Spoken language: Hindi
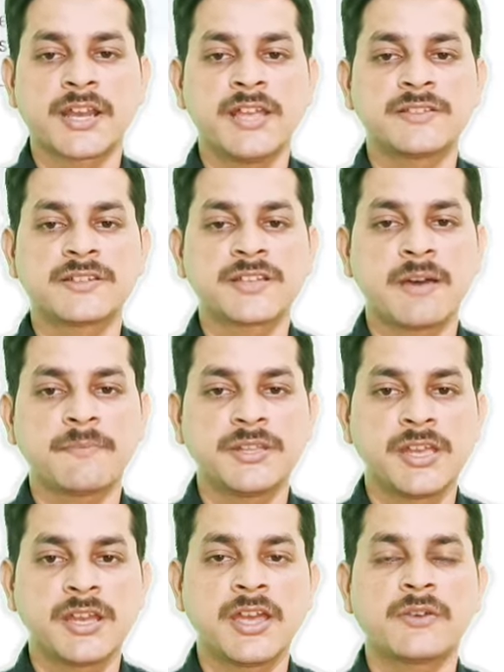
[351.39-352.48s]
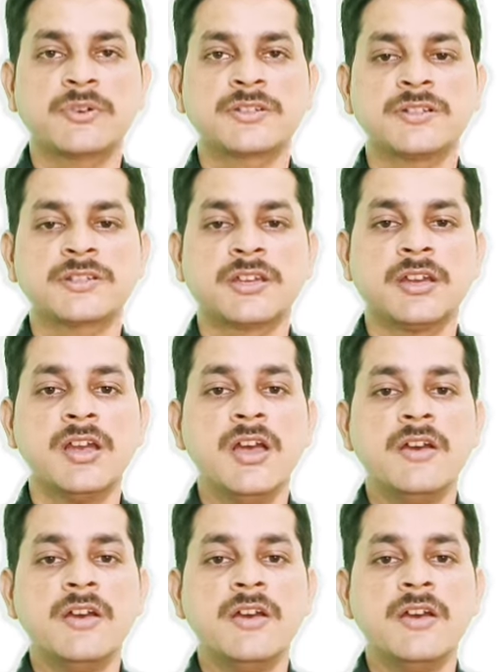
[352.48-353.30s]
सारे आंसर यहाँ पे दिए गए क्वेश्चन के